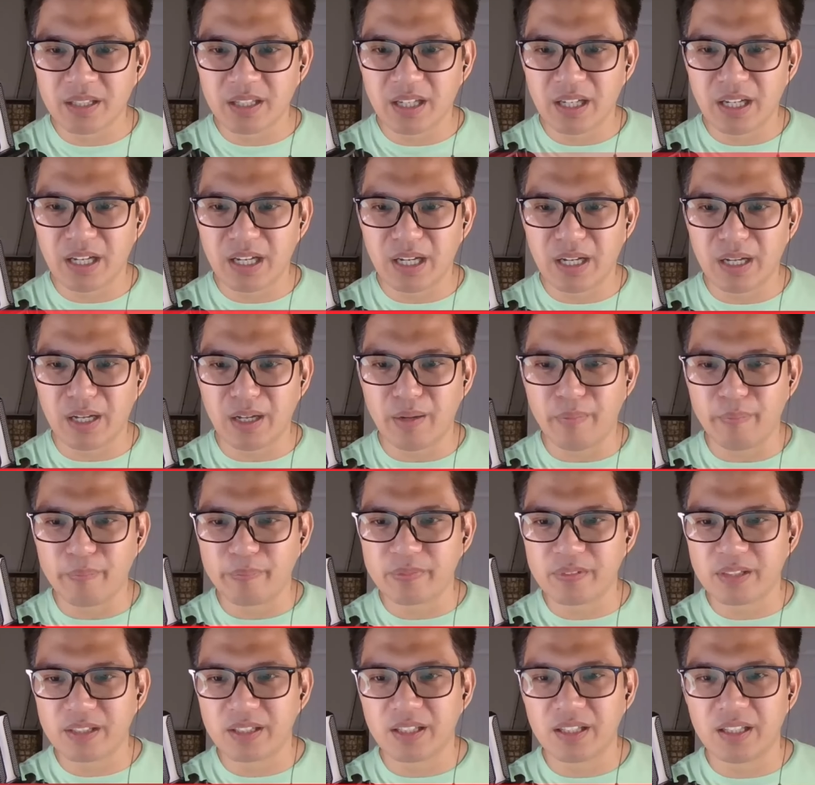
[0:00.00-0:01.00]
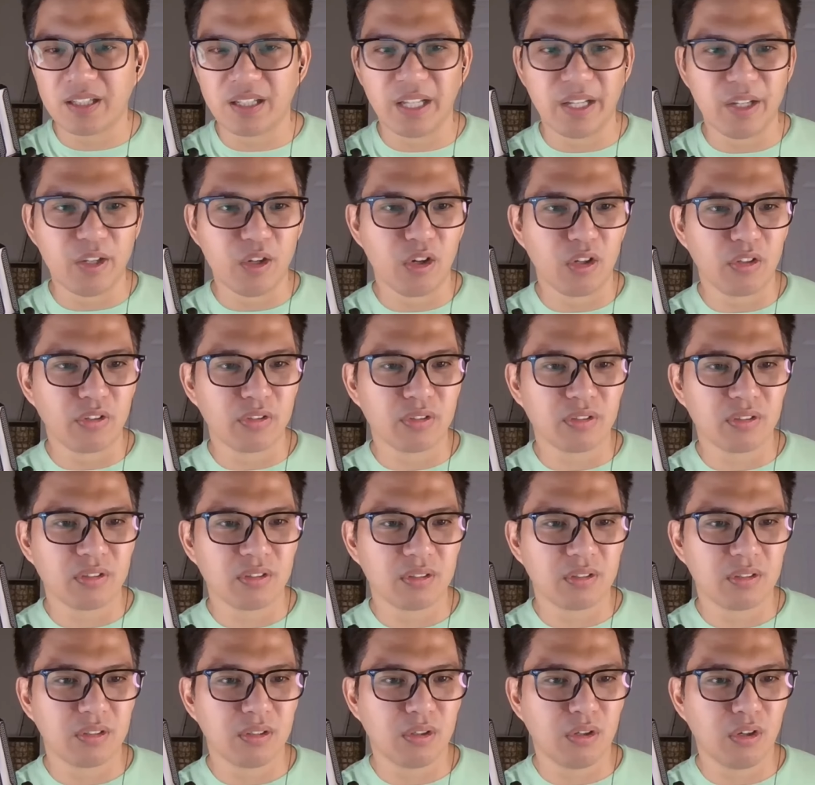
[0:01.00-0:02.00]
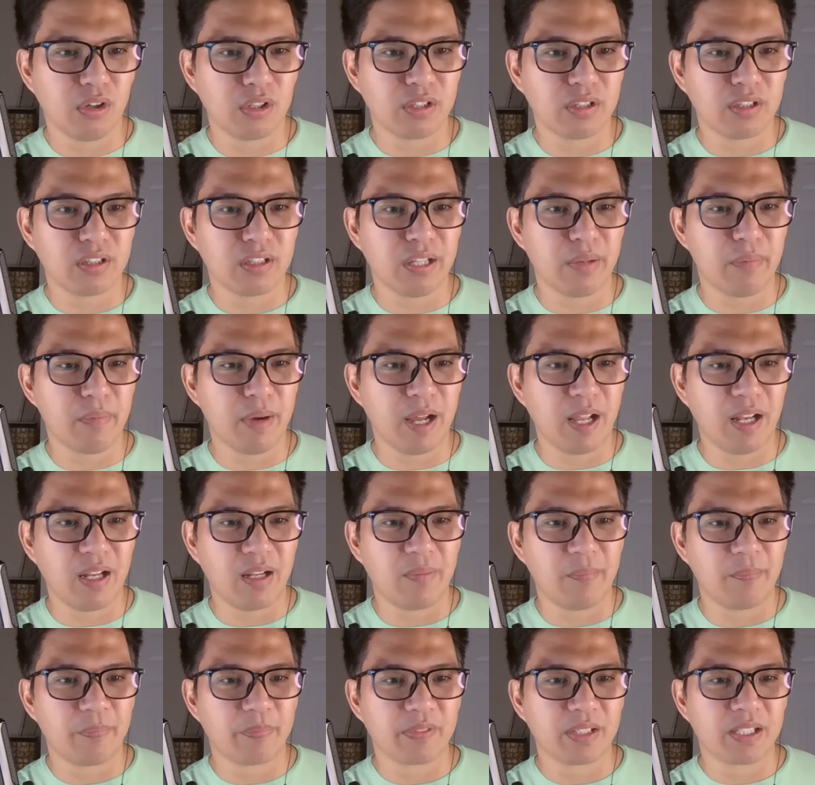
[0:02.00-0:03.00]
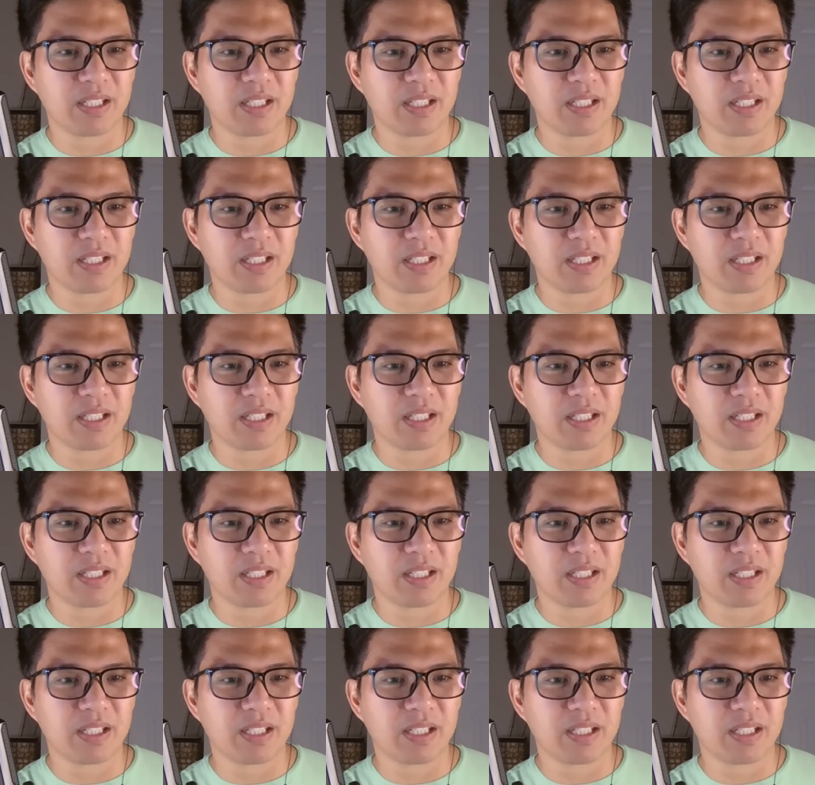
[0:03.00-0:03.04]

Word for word: um, Leon Otnemal,